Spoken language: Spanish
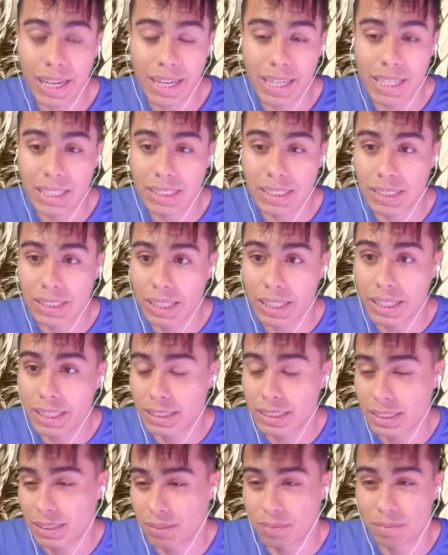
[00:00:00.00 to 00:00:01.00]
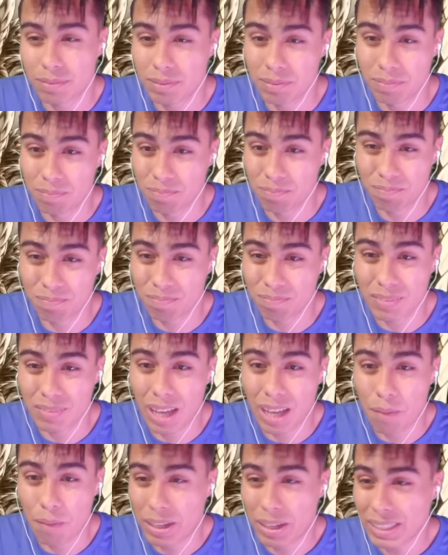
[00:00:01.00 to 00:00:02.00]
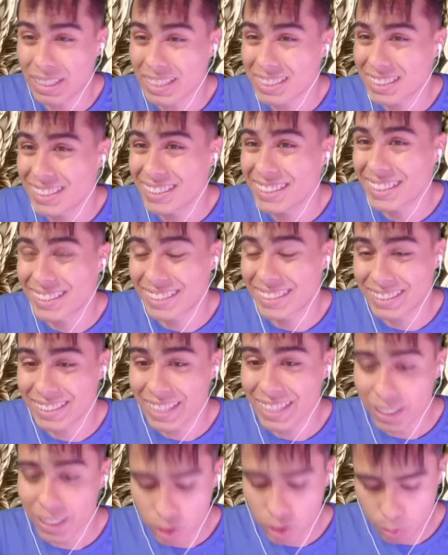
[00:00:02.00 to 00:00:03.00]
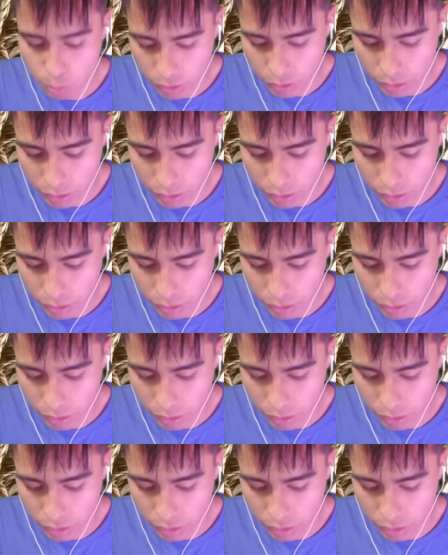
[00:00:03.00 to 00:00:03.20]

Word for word: cristales a banners innecesarios. Por